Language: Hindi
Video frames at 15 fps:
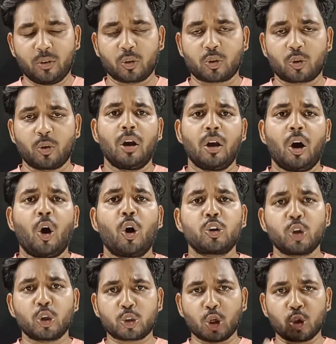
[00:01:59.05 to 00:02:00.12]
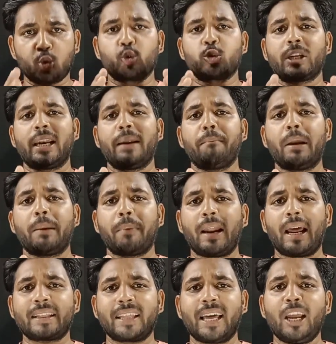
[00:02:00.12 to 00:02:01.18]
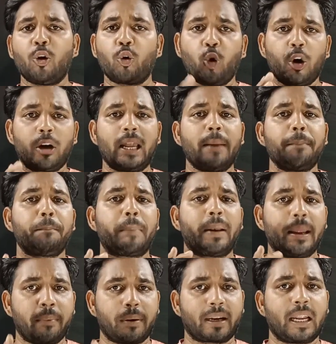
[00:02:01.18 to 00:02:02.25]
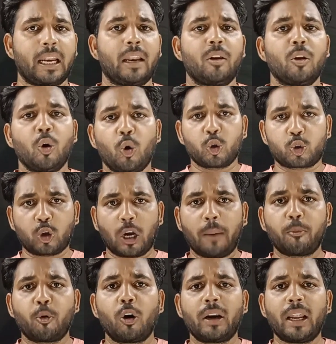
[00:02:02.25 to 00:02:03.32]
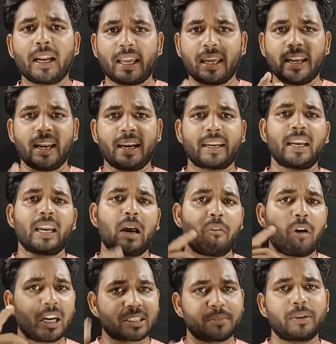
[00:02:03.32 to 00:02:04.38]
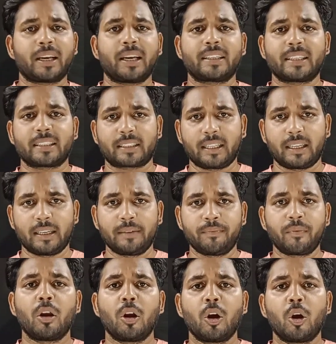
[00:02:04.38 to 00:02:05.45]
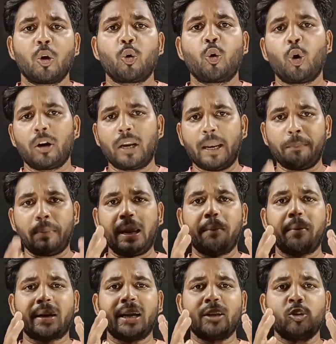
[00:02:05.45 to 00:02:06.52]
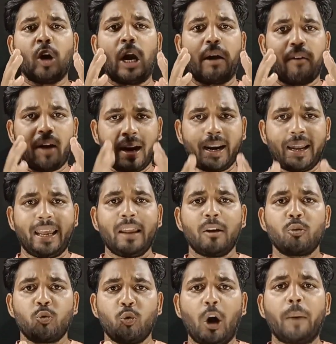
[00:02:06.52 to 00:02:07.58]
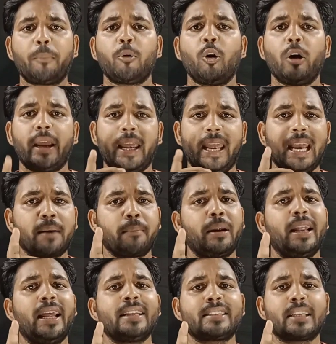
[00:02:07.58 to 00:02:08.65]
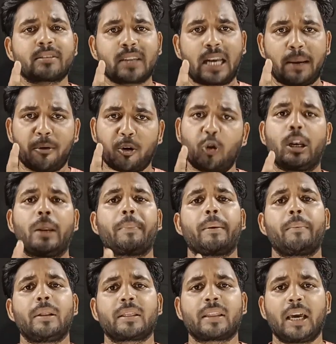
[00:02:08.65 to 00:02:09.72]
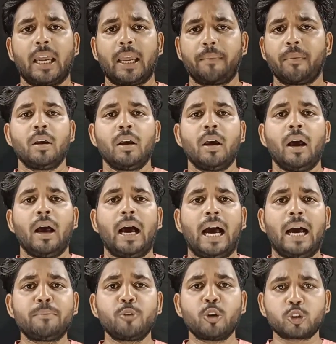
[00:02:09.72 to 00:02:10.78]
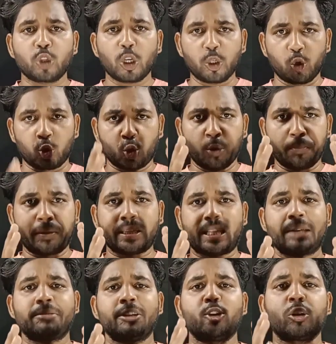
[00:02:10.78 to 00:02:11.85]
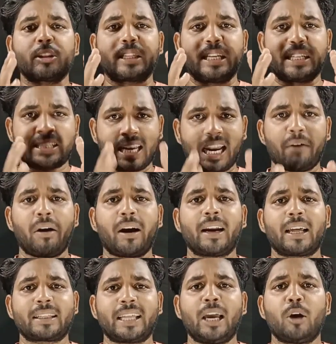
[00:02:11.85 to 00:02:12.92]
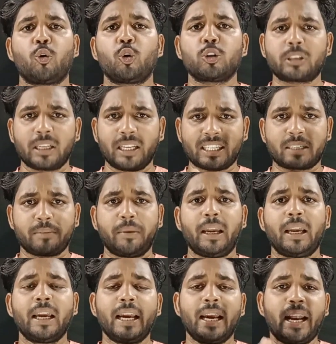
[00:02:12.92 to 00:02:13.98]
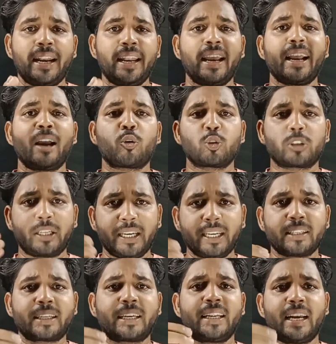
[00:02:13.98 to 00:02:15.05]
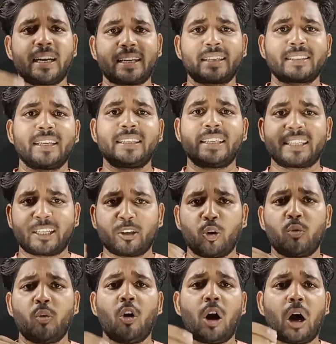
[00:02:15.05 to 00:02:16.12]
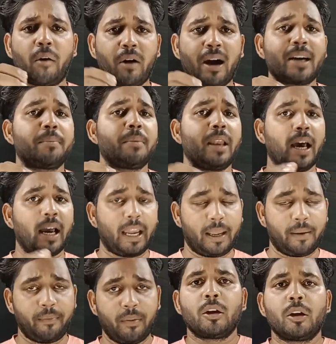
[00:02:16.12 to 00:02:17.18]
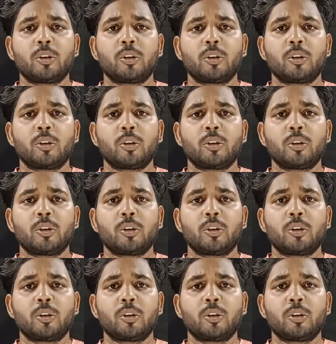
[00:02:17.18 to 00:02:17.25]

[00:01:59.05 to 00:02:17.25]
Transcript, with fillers: जी दोस्तों और दोस्तों दूसरे नंबर पर आता है गोल्डन प्ले बटन उसको आप गोल्डन क्रिएटर अवार्ड्स भी कह सकते हैं गोल्डन प्ले बटन जो अवार्ड है वो आपको एक मिलियन सब्सक्राइबर होने पर मिलता है अब दोस्तों यूट्यूब की तरफ से जो तीसरा अवार्ड आता है उस लिस्ट में इंडिया के कुछ ही क्रिएटर्स हैं जिनको वो अवार्ड मिला है